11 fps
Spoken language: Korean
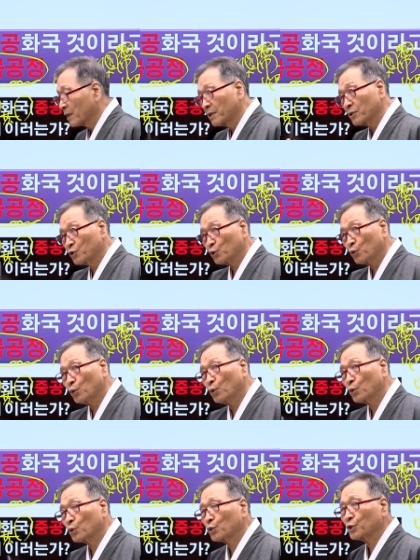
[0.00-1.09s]

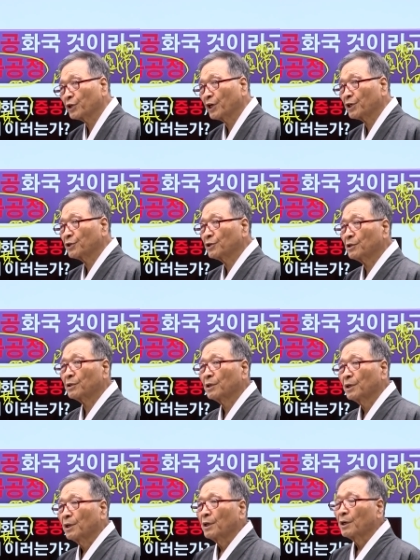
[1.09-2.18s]
그쪽 얘기를
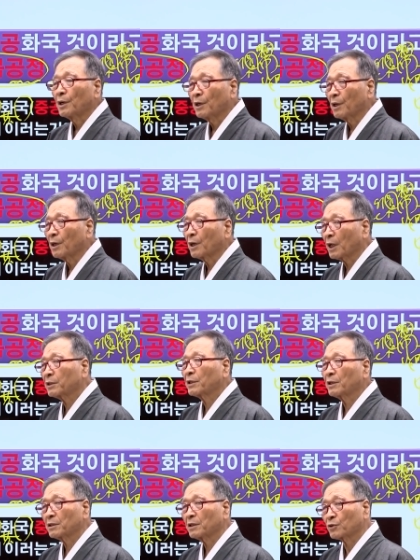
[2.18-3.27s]
어, 할
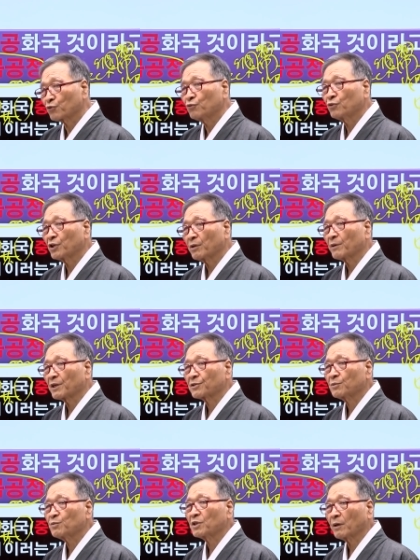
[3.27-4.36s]
때는 그냥 중국이라는 말을
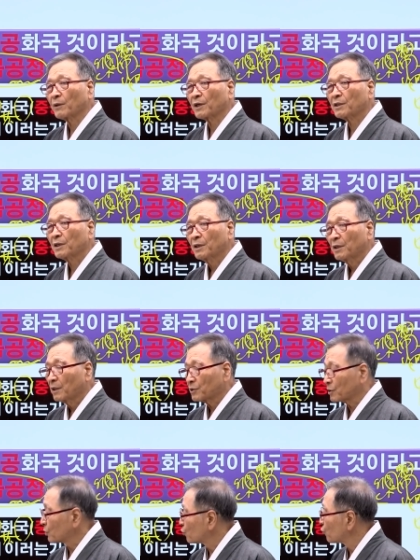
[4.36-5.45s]
씁니다만은
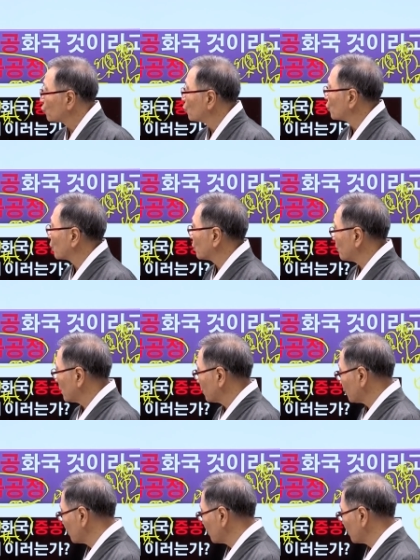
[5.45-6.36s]
저는 중공이라는 말도